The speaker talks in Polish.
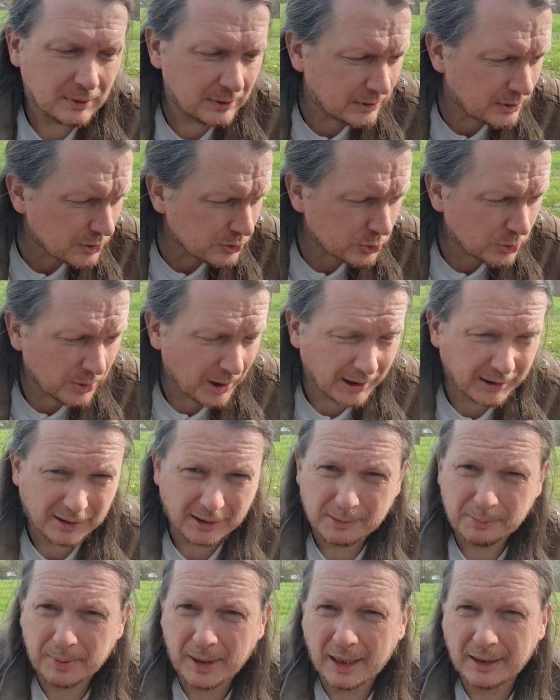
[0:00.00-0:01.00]
Nie szukaj
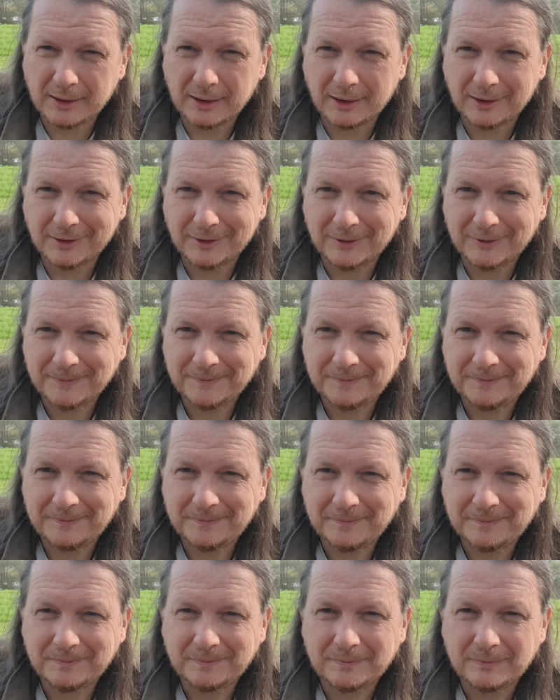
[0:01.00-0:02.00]
tych pragnień.
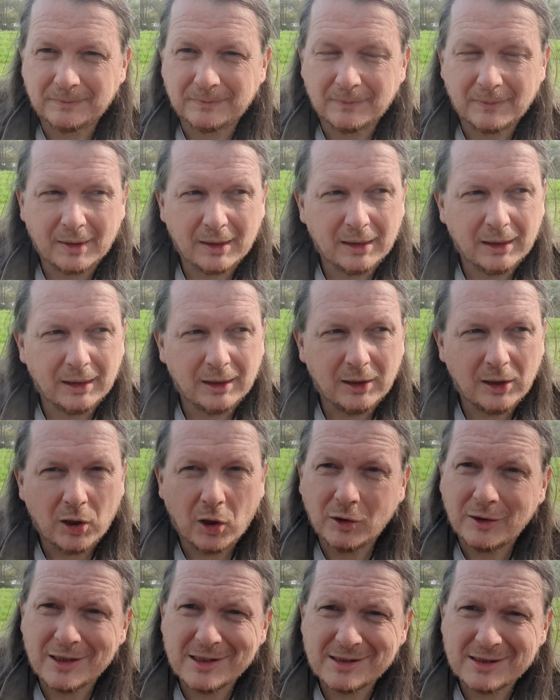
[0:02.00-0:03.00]

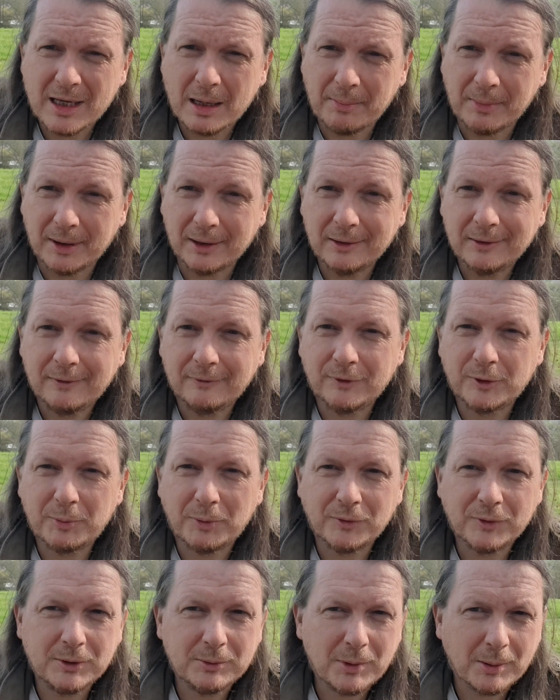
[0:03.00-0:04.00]
One same w
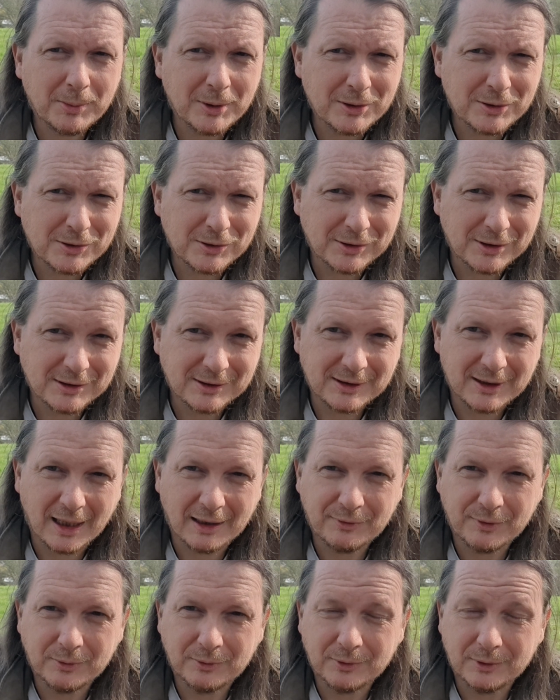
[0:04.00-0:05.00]
odpowiednim momencie się
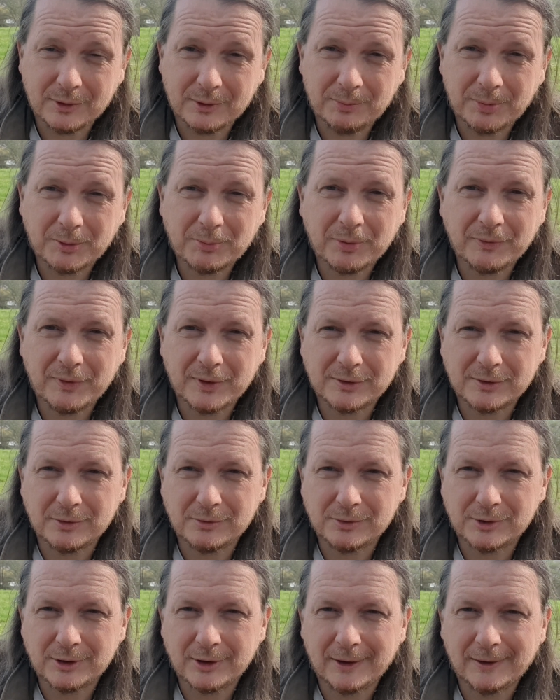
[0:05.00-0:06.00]
zjawią i
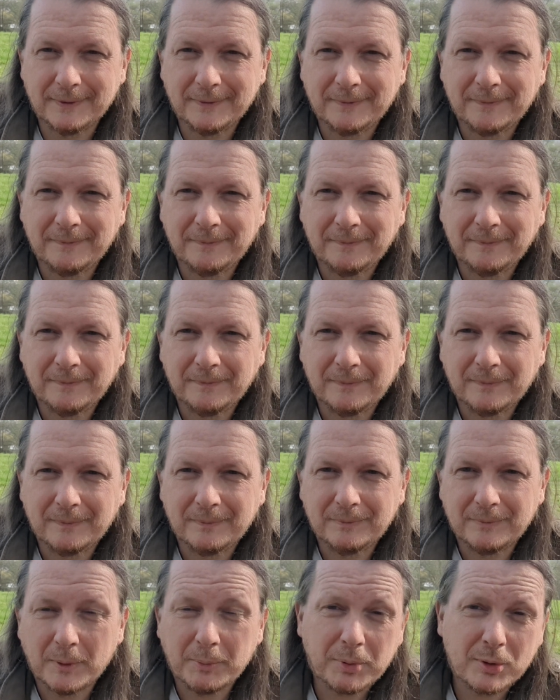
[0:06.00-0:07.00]
podpowiedzą się.
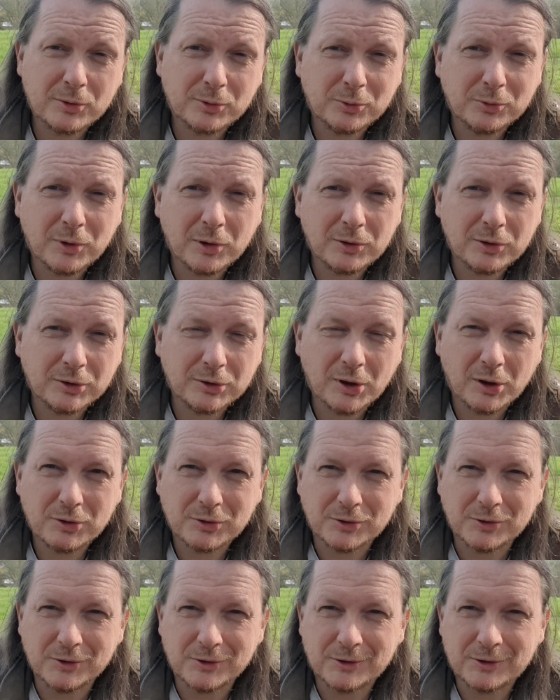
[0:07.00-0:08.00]
Po prostu do nich
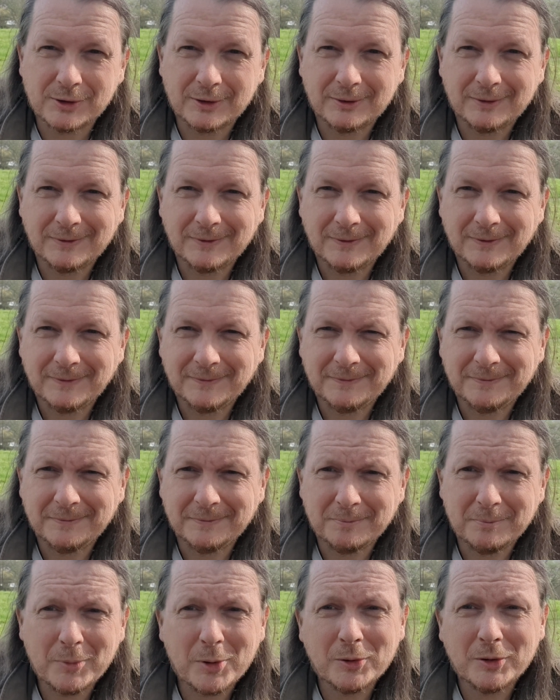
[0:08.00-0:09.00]
dojrzysz,
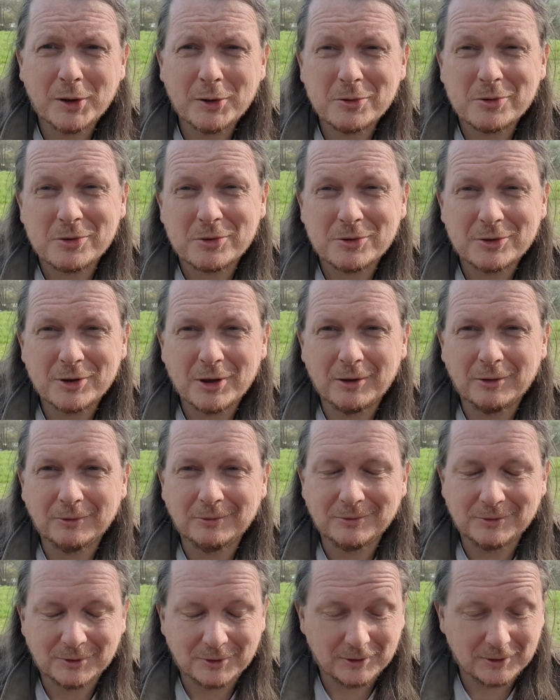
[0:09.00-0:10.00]
bo one już są,
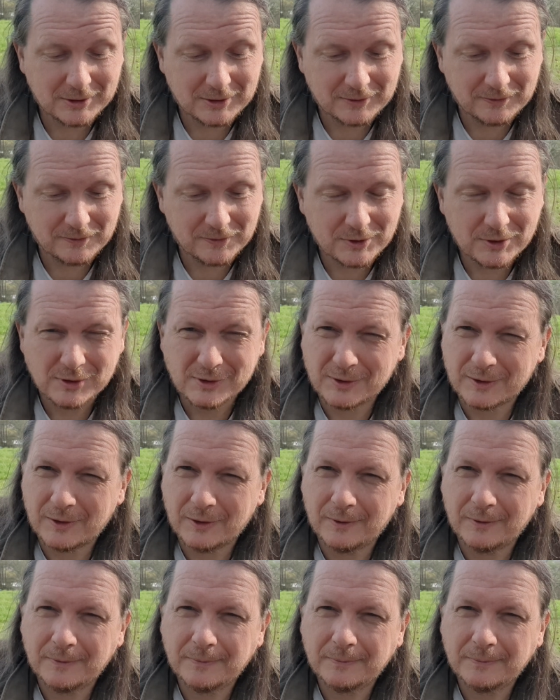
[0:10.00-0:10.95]
to jest wszystko.